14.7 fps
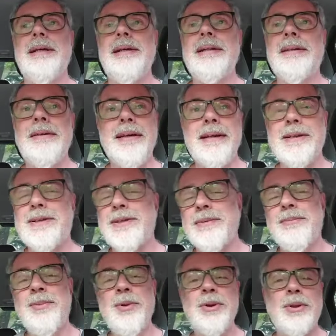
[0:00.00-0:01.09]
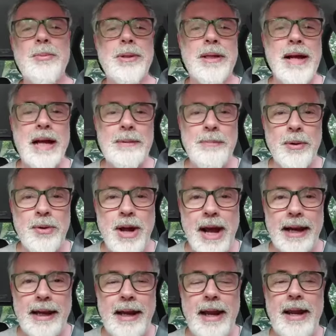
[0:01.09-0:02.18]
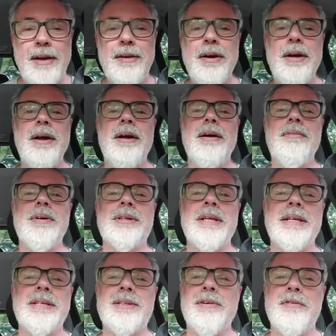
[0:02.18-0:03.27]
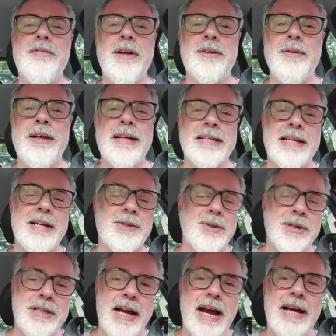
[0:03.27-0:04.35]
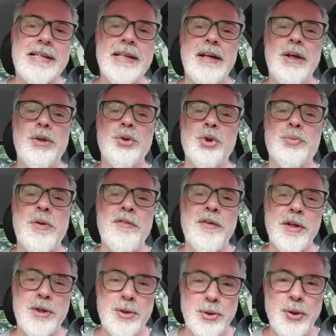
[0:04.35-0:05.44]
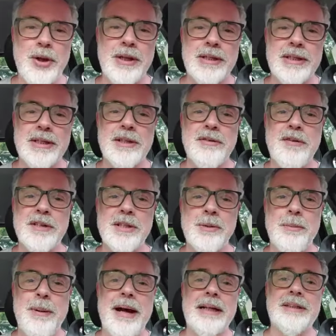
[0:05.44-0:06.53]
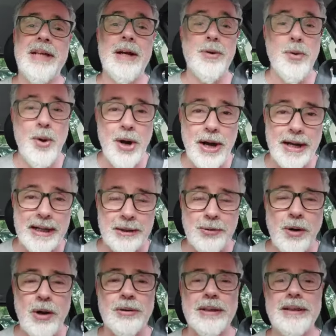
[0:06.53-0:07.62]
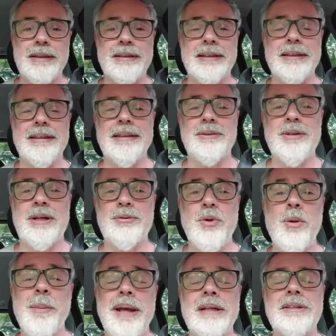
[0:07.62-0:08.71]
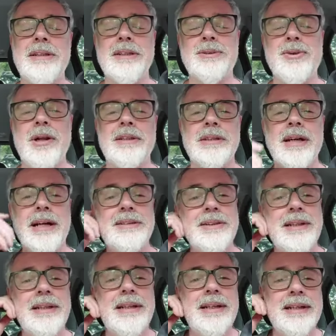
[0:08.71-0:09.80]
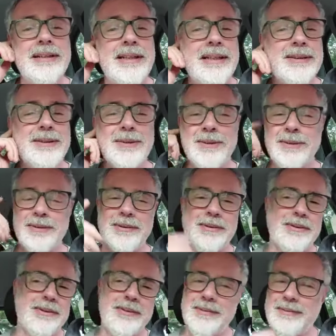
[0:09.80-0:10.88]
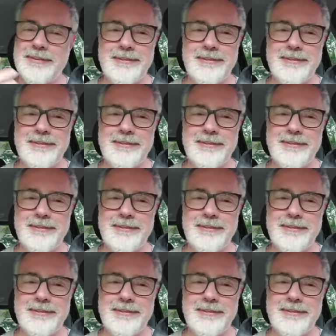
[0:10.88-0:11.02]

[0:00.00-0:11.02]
Então é isso. Muito obrigado pelo carinho. Vocês estão vendo aí nas redes sociais os professores que estão fazendo parte agora, atual, da, da, atualmente na escola de rádio, dando